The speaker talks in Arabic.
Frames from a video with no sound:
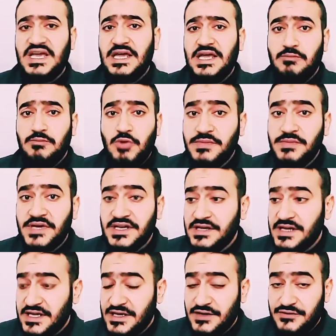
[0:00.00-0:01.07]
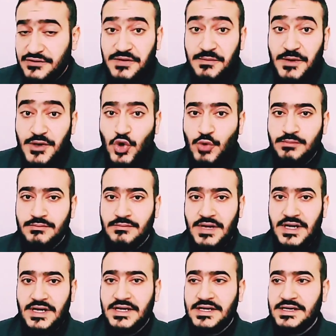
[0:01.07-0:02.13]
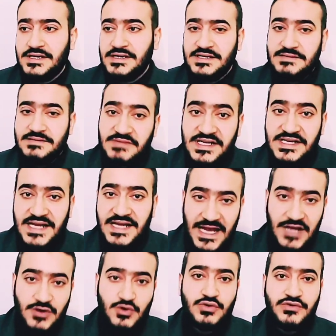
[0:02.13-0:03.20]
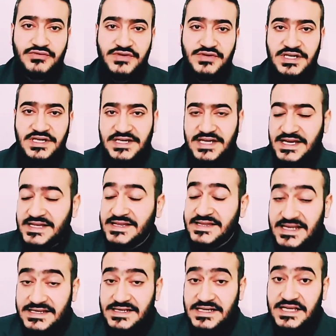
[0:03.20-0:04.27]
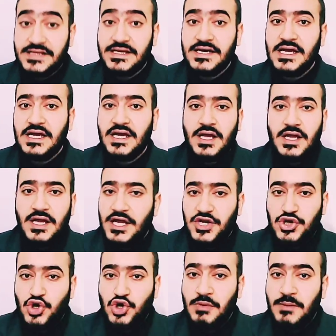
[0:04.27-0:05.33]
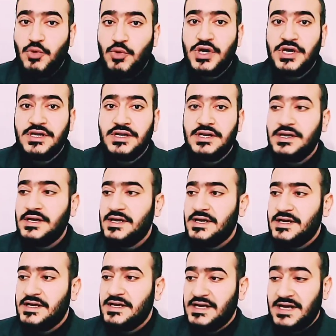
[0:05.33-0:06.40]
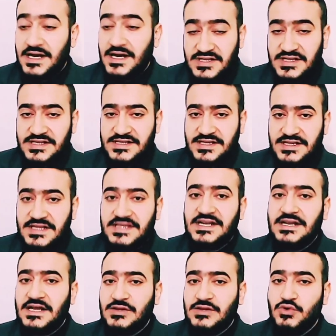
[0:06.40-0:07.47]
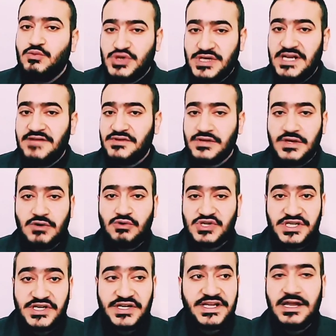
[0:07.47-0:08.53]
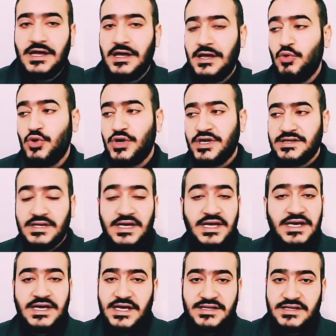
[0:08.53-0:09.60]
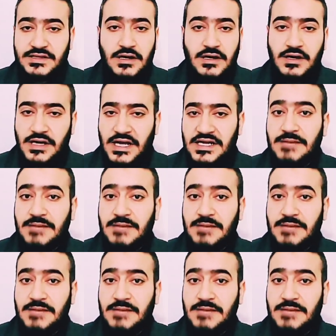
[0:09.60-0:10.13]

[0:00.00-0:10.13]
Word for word: ممكن آه، في منهم آه، يمكن حكوا في حكايات نادره كده ان هم ممكن آه، خاصه السيدات اللي عندهم مشكله في الدوره الشهريه اللي هي ممكن تتاخر عليها